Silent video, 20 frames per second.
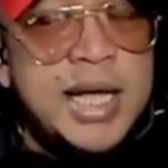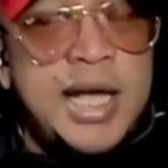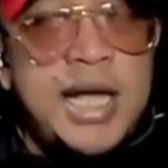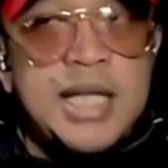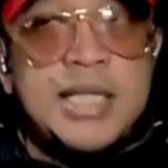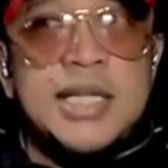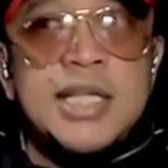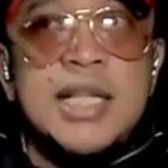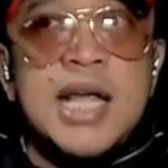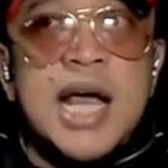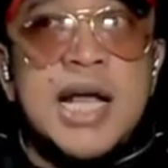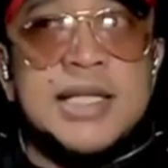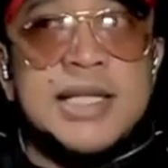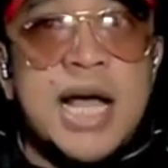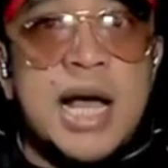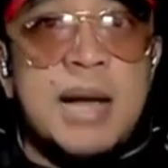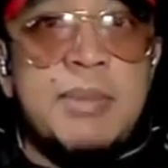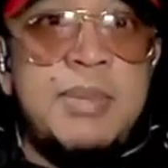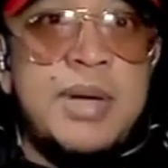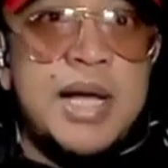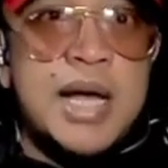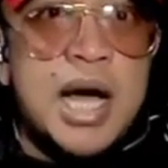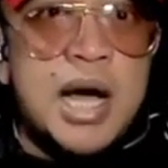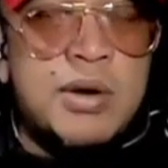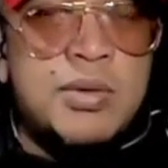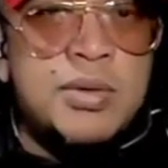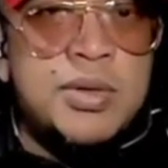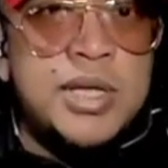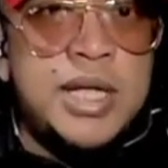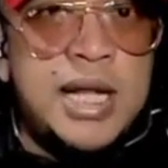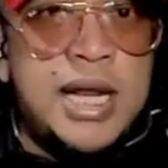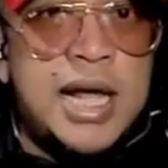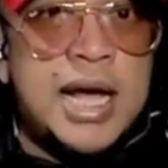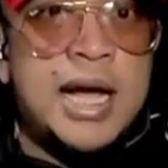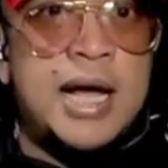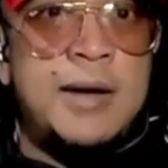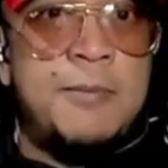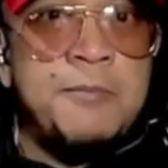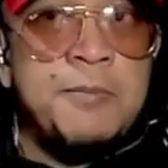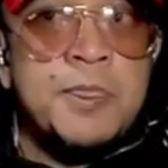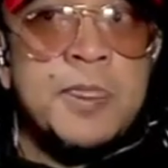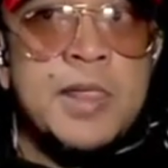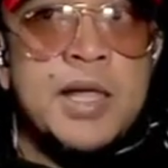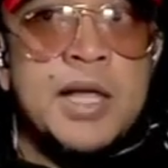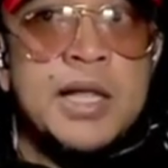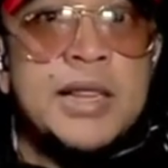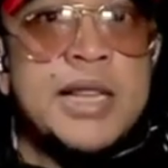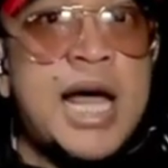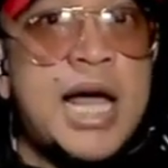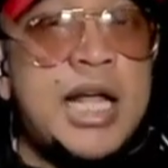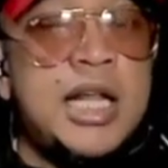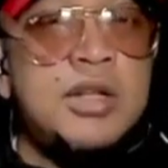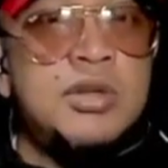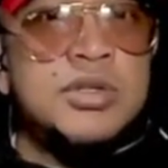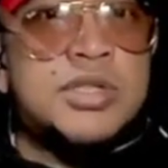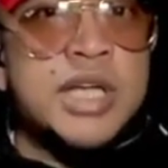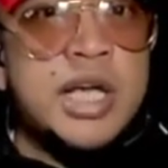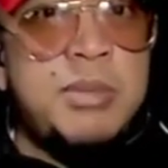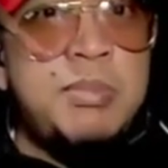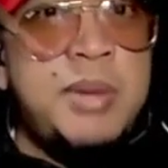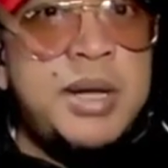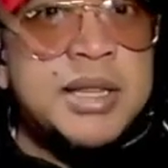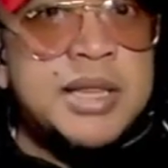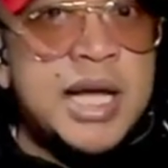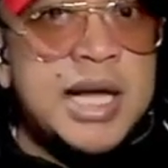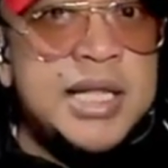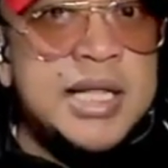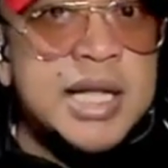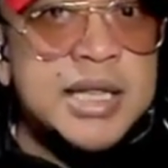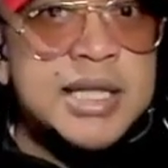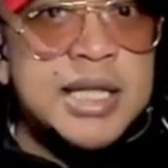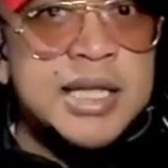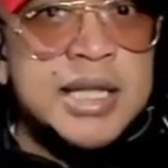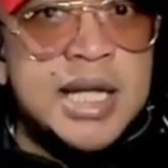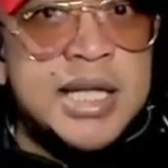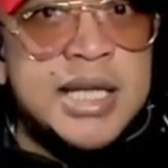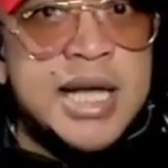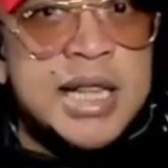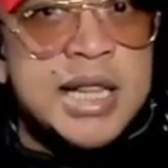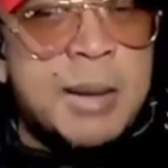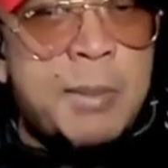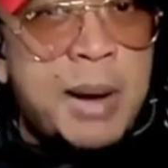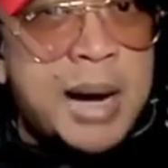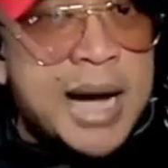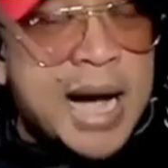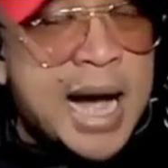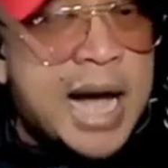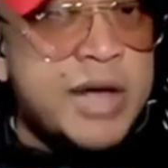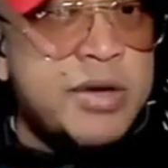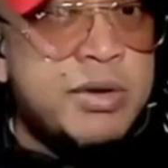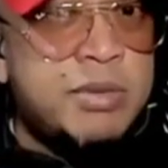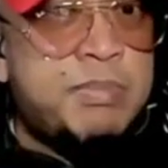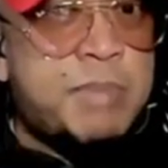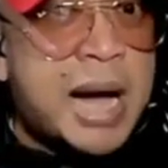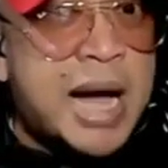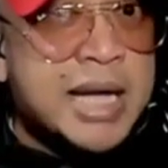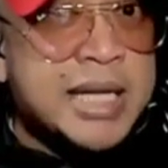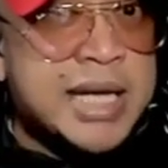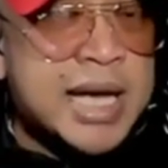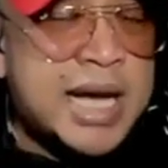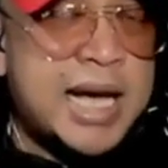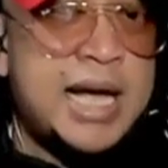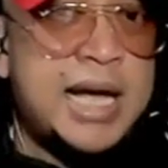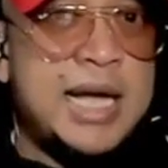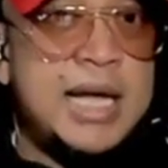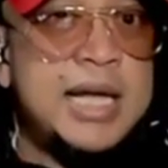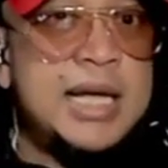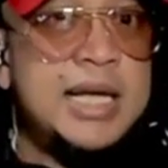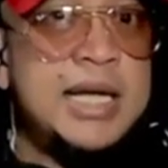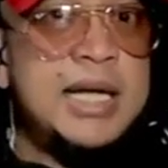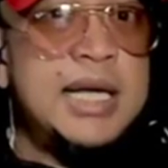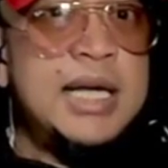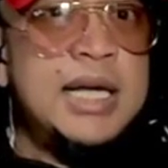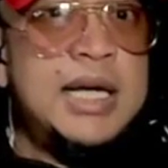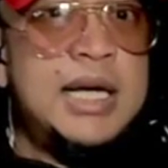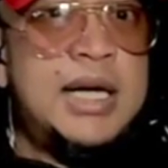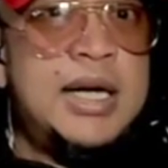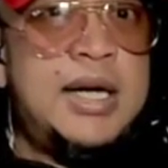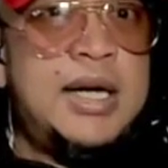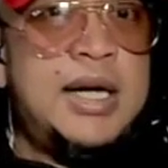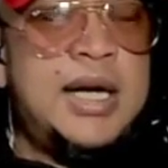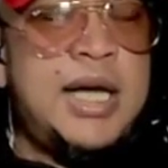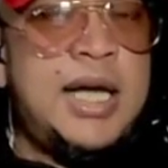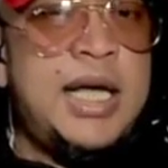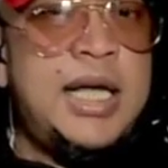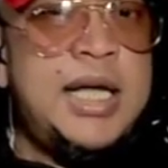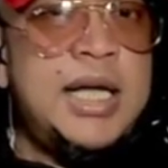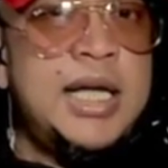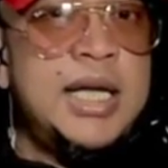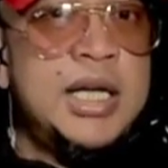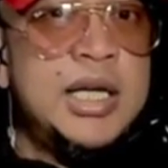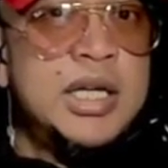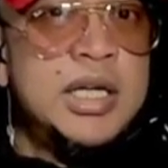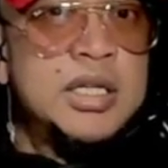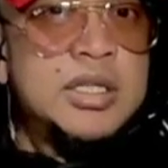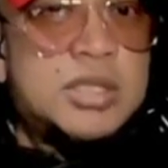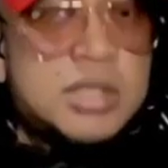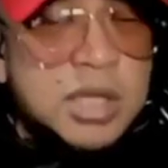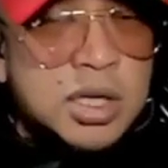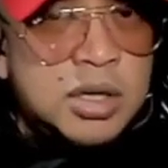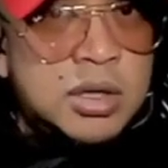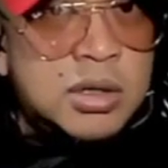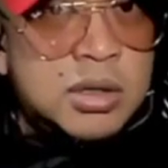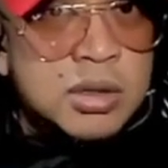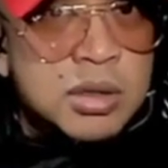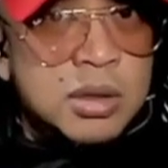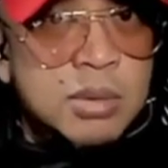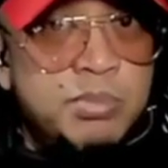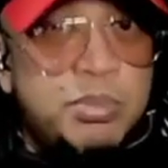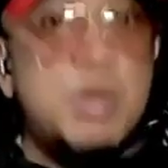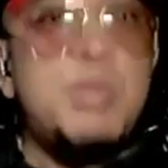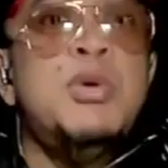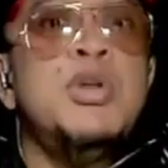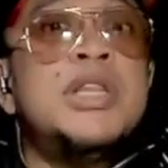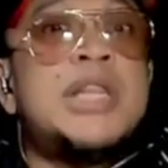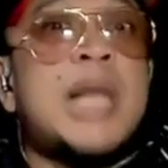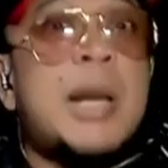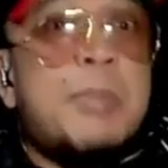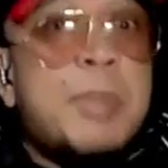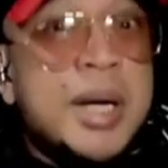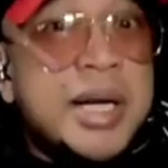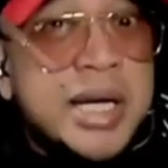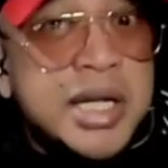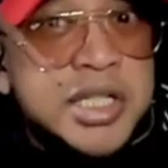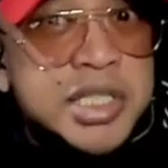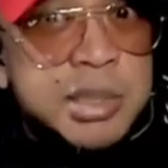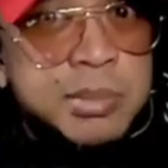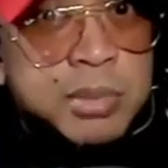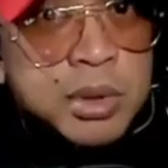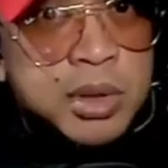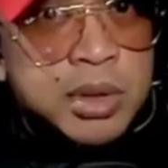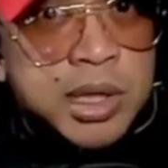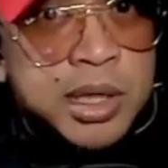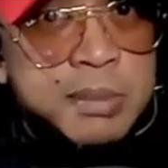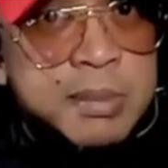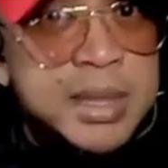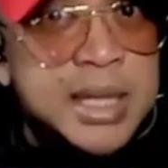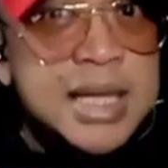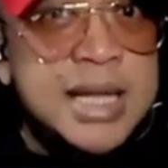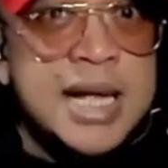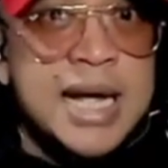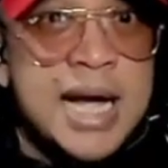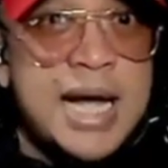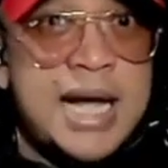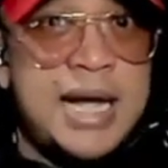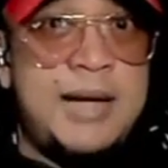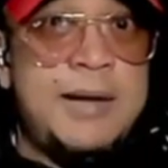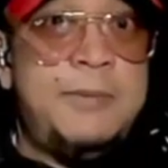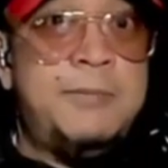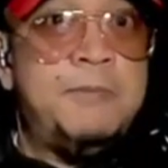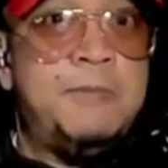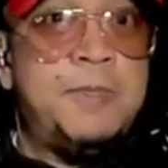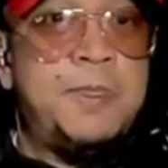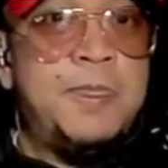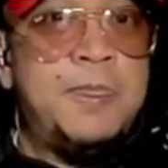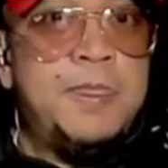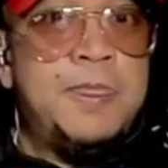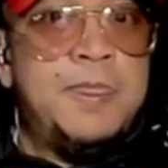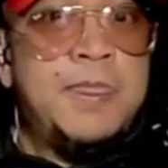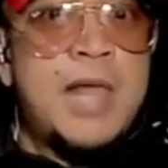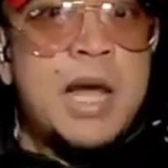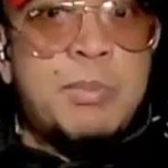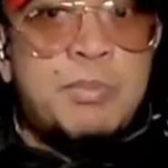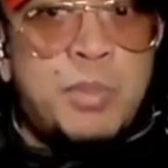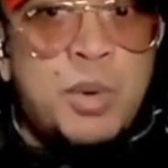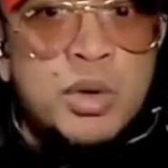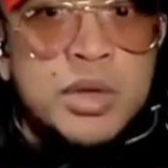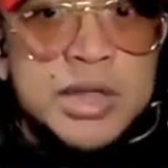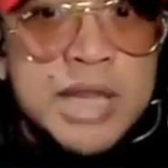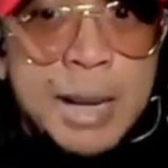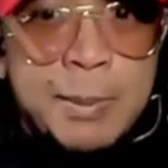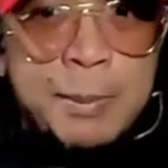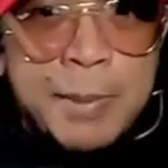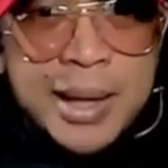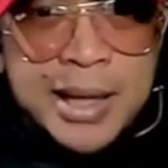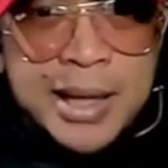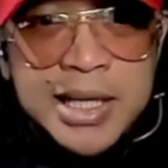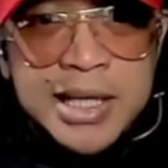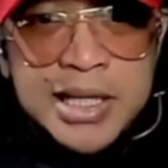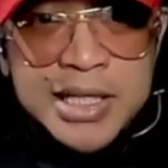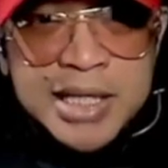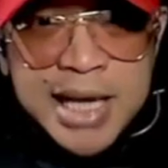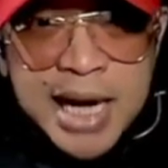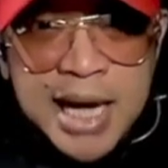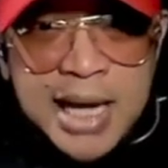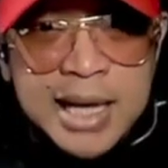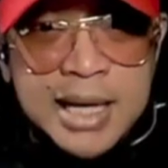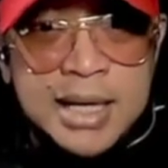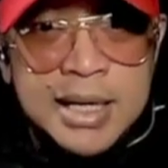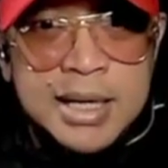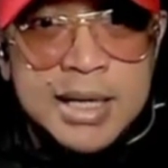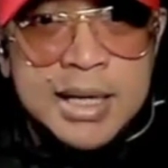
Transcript: Eh sinasabi nga ho nila, dahil doon sa event na inatinan niya na magayong paa niya. Okay? So, pumunta pa rin si Bong Revilla. Nagpunta pa siya.